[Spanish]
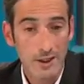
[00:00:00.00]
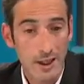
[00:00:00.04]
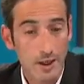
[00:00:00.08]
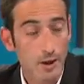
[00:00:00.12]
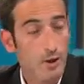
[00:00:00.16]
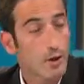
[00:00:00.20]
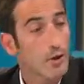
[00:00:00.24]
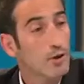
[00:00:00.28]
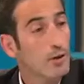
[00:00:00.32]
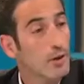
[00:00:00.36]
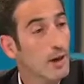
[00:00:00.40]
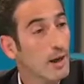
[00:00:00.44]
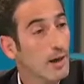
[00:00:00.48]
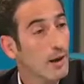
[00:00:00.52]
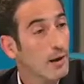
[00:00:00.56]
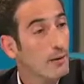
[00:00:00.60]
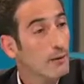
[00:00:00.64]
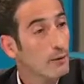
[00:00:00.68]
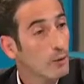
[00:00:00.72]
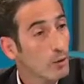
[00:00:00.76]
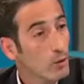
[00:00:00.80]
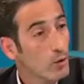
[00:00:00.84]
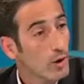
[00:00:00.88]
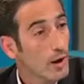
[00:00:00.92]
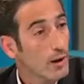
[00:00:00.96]
ya con la
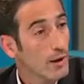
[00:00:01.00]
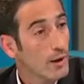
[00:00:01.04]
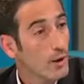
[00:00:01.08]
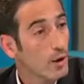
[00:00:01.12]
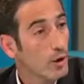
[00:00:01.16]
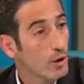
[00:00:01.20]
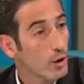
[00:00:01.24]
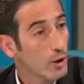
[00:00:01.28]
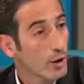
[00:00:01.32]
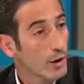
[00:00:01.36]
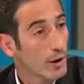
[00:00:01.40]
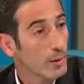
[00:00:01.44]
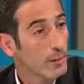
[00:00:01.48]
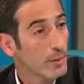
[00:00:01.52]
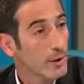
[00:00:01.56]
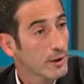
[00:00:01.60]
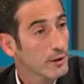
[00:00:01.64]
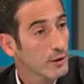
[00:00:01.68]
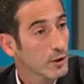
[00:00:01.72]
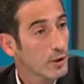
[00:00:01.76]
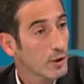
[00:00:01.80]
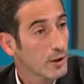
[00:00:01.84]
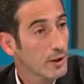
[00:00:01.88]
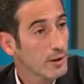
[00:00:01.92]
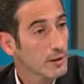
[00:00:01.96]
fuga de los dos
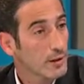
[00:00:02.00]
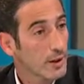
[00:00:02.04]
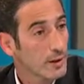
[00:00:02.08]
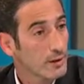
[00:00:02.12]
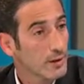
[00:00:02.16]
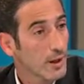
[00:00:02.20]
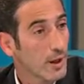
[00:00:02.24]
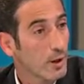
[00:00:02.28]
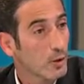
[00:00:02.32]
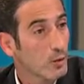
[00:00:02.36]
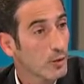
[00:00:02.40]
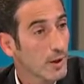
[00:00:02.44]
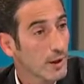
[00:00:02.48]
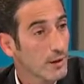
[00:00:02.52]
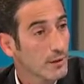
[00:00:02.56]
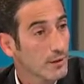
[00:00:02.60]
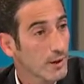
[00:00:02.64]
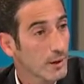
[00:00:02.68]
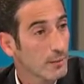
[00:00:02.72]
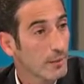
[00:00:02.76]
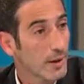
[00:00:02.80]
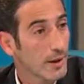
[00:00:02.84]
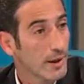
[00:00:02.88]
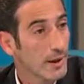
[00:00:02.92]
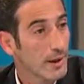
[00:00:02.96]
represores hace algunas
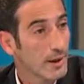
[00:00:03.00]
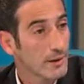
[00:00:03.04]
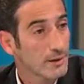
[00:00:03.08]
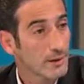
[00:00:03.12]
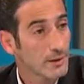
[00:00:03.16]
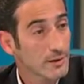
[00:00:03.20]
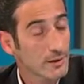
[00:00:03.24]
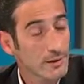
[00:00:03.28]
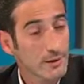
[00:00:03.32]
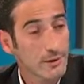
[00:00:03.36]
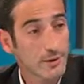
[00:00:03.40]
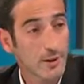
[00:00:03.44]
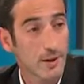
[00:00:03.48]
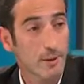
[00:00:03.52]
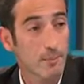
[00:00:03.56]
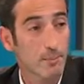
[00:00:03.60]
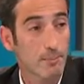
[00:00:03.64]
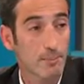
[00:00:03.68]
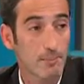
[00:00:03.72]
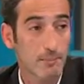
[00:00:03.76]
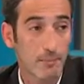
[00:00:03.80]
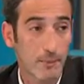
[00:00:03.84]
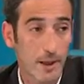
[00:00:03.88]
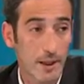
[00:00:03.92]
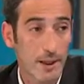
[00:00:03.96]
semanas se
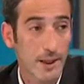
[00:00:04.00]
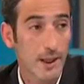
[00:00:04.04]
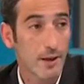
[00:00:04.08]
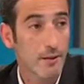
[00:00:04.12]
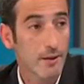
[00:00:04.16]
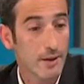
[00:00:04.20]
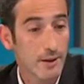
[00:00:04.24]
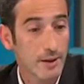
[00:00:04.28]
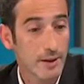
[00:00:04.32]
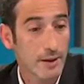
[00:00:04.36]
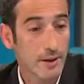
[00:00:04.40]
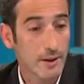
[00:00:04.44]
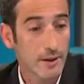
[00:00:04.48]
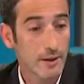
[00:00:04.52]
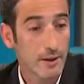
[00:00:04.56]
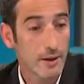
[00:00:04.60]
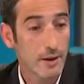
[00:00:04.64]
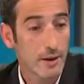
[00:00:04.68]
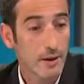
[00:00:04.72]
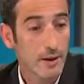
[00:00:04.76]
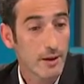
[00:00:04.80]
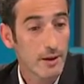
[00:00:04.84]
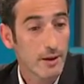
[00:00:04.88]
veía venir,